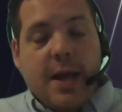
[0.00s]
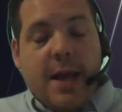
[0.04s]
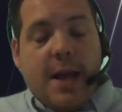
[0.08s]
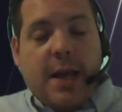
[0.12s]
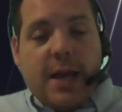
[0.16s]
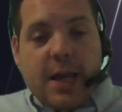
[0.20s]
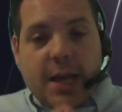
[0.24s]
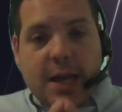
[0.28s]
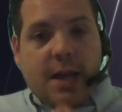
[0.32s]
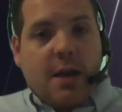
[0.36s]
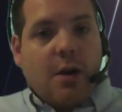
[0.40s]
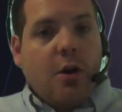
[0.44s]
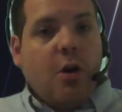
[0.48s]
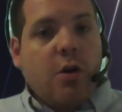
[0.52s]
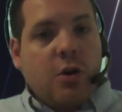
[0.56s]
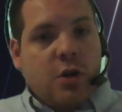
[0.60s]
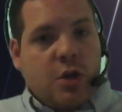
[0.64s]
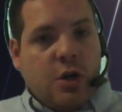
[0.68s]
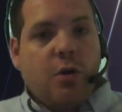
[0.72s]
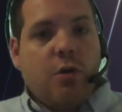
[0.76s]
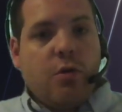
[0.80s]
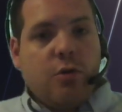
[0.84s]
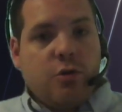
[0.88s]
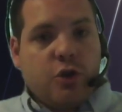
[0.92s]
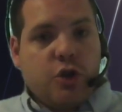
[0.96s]
Et
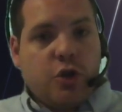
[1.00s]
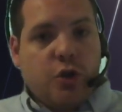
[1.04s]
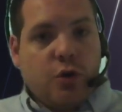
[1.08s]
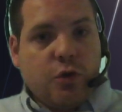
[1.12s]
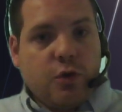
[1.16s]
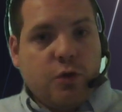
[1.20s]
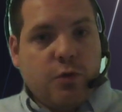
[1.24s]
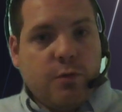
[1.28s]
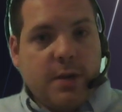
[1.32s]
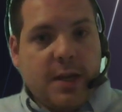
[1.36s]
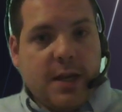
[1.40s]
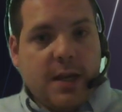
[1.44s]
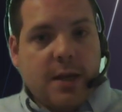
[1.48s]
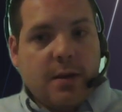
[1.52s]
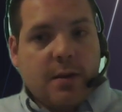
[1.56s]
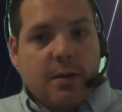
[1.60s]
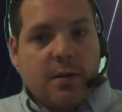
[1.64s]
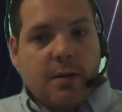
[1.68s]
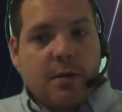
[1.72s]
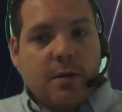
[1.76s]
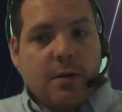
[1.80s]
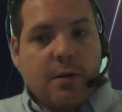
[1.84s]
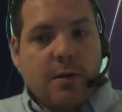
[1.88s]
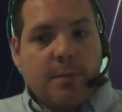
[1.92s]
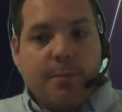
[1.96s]
encore aujourd'hui,
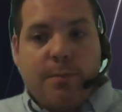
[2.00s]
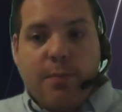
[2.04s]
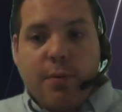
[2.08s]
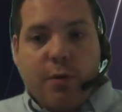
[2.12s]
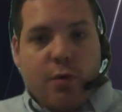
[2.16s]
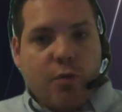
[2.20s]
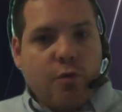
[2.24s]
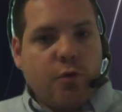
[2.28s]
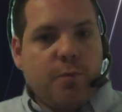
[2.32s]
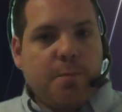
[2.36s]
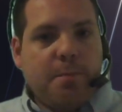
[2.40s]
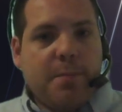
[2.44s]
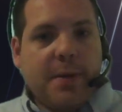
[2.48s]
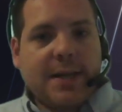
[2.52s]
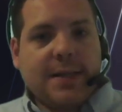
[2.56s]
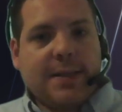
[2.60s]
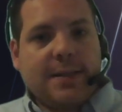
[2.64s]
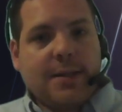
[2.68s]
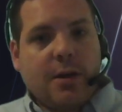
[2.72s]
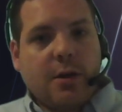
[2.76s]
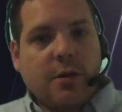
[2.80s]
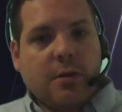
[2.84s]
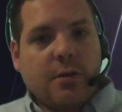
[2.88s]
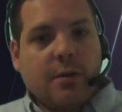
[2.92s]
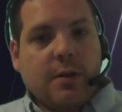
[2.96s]
beaucoup de
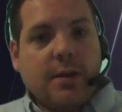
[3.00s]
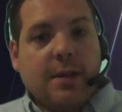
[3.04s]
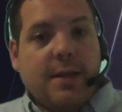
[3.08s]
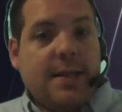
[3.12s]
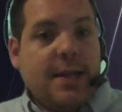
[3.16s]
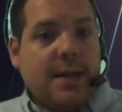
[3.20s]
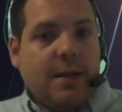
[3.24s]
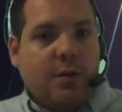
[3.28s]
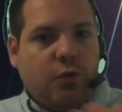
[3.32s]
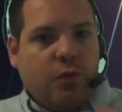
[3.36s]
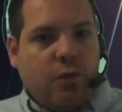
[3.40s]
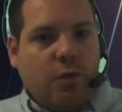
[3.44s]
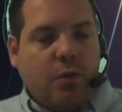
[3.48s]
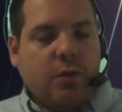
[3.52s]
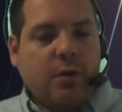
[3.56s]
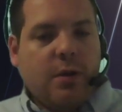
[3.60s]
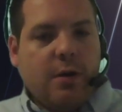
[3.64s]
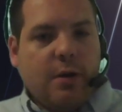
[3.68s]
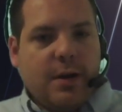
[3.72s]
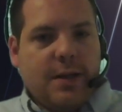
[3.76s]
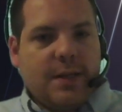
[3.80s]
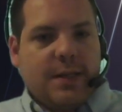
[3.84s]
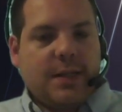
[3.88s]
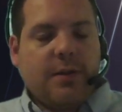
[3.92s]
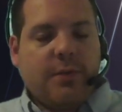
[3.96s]
personnes détournent
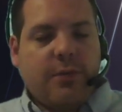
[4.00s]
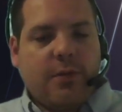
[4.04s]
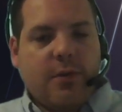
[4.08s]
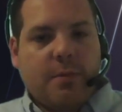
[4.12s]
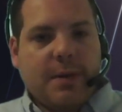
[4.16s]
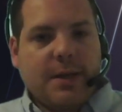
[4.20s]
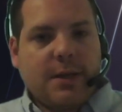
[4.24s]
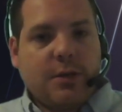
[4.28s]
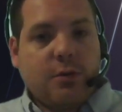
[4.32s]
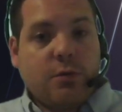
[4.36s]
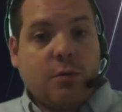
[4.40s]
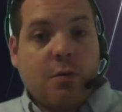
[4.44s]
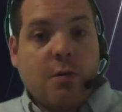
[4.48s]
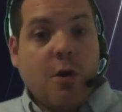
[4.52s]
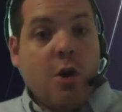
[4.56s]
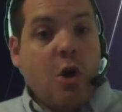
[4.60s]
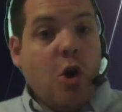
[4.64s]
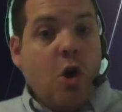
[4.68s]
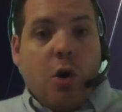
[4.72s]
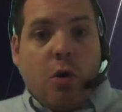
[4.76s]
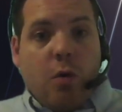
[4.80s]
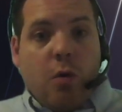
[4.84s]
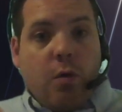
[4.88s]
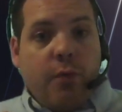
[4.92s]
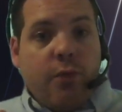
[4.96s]
les informations
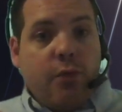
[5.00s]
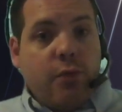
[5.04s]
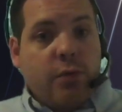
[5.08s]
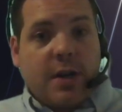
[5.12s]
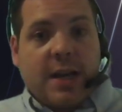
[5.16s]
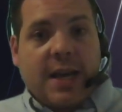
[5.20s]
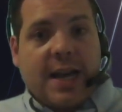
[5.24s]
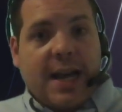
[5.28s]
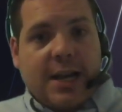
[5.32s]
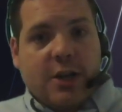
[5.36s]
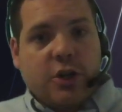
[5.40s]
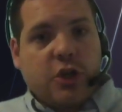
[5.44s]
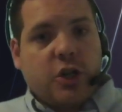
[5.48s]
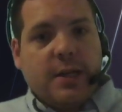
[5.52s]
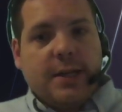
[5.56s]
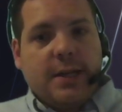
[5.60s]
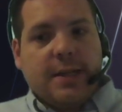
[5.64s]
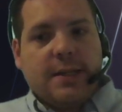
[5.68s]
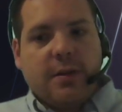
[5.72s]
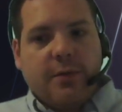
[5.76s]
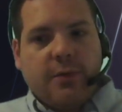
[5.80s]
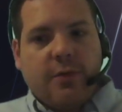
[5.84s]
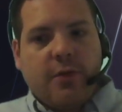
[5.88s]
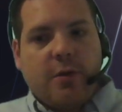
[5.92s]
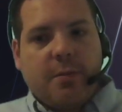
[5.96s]
ou vous cachent les
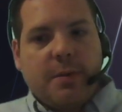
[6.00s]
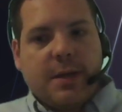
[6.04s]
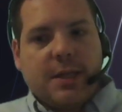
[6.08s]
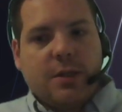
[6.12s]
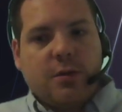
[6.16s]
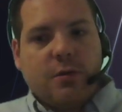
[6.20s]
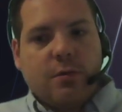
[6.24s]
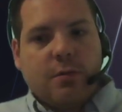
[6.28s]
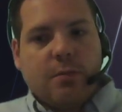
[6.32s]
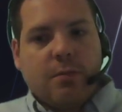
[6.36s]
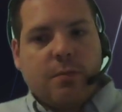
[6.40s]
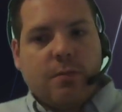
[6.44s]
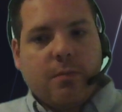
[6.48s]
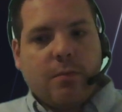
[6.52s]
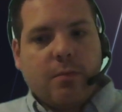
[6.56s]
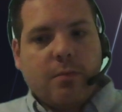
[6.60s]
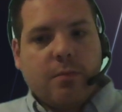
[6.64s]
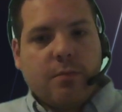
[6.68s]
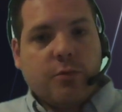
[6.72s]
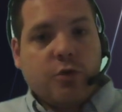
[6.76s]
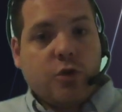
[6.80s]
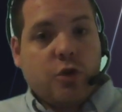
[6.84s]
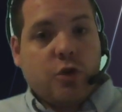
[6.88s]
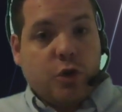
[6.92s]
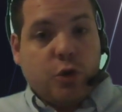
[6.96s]
informations.
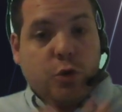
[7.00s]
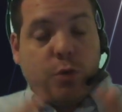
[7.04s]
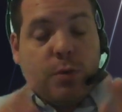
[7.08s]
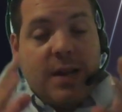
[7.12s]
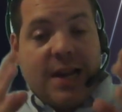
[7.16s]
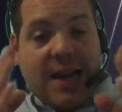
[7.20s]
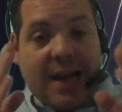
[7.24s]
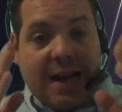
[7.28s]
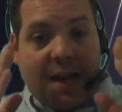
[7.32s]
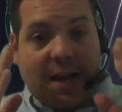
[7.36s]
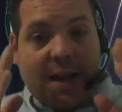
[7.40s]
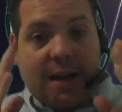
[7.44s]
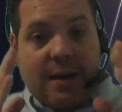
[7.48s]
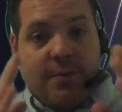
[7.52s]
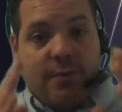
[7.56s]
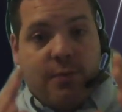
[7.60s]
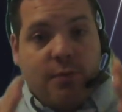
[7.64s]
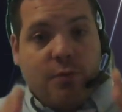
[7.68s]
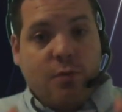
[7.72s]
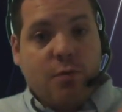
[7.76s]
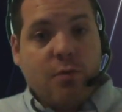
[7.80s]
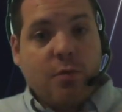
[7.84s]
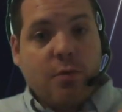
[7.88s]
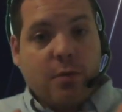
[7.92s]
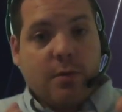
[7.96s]
Je suis là à
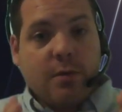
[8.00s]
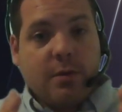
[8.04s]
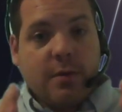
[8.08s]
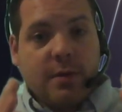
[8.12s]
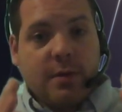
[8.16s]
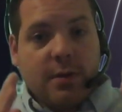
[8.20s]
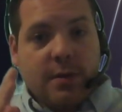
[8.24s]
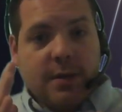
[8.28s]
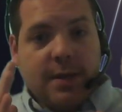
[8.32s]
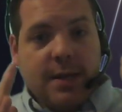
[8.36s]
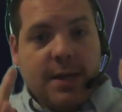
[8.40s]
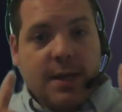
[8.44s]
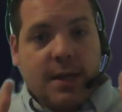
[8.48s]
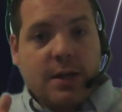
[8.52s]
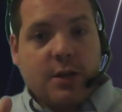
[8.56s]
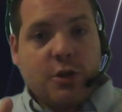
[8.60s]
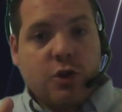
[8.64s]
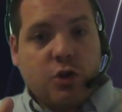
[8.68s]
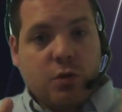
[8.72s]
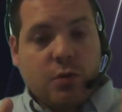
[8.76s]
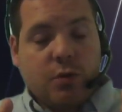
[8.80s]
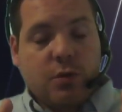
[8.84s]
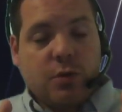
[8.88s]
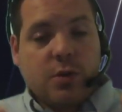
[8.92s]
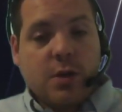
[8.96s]
vous dire les
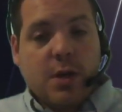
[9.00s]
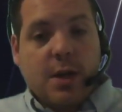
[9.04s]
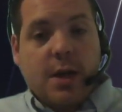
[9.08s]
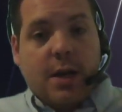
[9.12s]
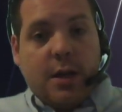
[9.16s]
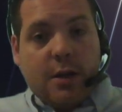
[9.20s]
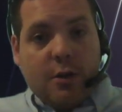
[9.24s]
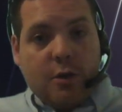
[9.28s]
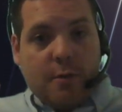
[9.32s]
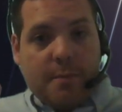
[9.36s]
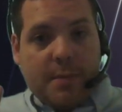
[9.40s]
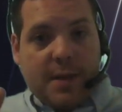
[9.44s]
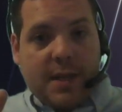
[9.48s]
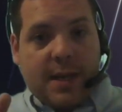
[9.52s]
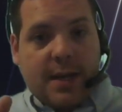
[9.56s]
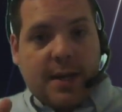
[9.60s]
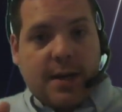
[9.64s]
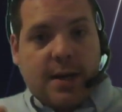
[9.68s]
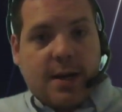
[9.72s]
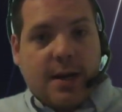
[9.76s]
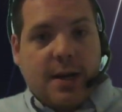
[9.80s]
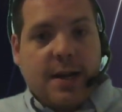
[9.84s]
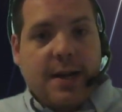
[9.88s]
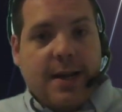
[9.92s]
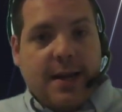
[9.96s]
choses de manière
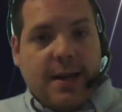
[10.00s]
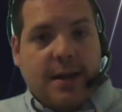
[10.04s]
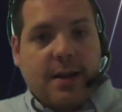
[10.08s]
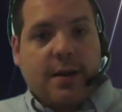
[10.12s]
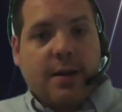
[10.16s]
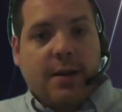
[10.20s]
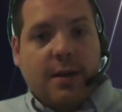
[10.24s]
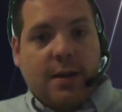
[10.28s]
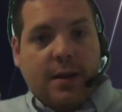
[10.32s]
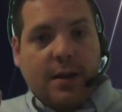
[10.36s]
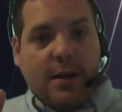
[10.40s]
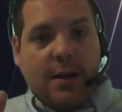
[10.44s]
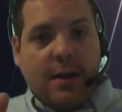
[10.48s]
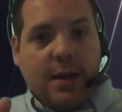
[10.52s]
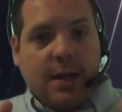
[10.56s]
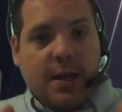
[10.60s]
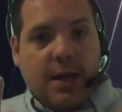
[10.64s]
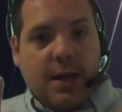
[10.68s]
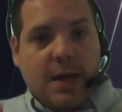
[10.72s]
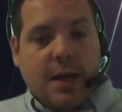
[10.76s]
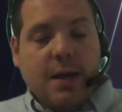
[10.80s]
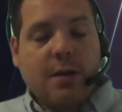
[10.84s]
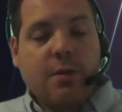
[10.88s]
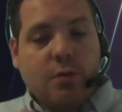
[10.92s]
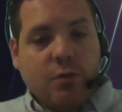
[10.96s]
claire
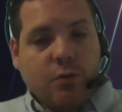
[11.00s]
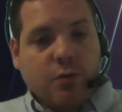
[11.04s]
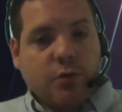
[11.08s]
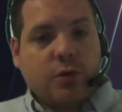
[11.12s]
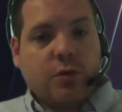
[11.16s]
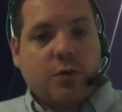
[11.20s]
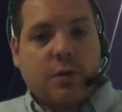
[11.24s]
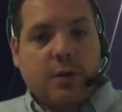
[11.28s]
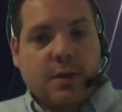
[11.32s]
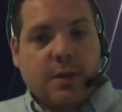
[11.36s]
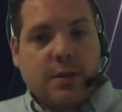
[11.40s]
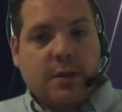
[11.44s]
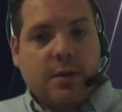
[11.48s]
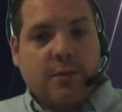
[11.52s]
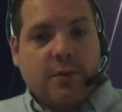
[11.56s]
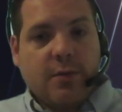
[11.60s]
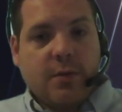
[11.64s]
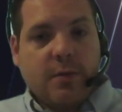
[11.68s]
et constructive.